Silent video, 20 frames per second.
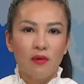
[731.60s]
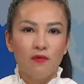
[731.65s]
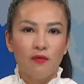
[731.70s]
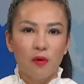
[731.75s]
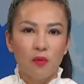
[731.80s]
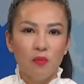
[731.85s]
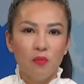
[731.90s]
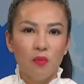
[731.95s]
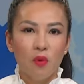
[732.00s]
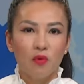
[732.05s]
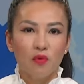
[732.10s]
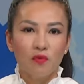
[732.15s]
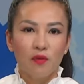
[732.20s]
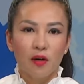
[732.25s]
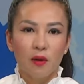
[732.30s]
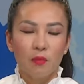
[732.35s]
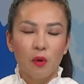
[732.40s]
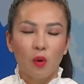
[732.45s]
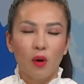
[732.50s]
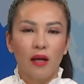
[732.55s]
phóng một
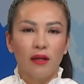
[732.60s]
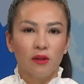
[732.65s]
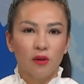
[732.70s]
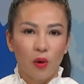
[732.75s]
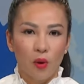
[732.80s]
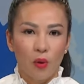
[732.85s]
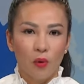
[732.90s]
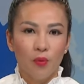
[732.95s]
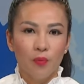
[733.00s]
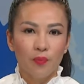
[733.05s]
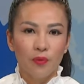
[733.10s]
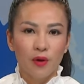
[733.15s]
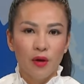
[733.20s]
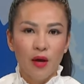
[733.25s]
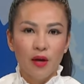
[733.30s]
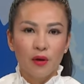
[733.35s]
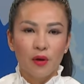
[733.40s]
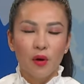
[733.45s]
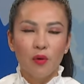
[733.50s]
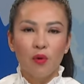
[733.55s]
phần bộ lãnh thổ,
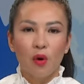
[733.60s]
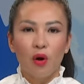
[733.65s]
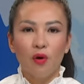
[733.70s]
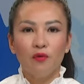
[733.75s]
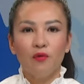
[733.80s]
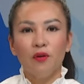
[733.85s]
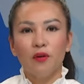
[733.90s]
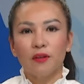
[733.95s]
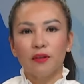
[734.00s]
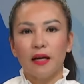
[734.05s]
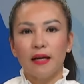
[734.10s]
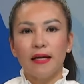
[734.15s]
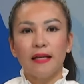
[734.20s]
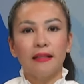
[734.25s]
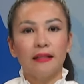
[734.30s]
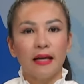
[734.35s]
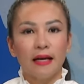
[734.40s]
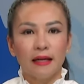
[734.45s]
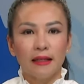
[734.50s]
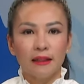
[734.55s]
kêu gọi phương Tây
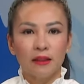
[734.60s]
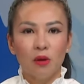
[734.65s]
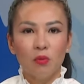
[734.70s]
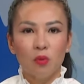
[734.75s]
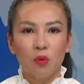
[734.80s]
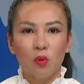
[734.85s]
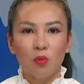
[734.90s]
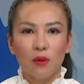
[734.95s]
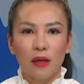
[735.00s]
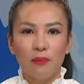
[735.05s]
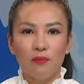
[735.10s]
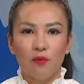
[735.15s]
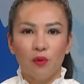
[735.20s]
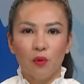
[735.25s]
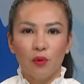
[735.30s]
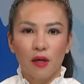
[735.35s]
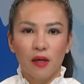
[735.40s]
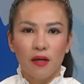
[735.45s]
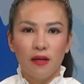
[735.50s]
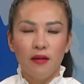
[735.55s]
tăng tốc cung cấp vũ
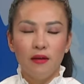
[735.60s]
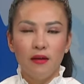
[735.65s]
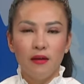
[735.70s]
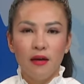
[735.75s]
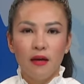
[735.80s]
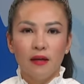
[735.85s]
khí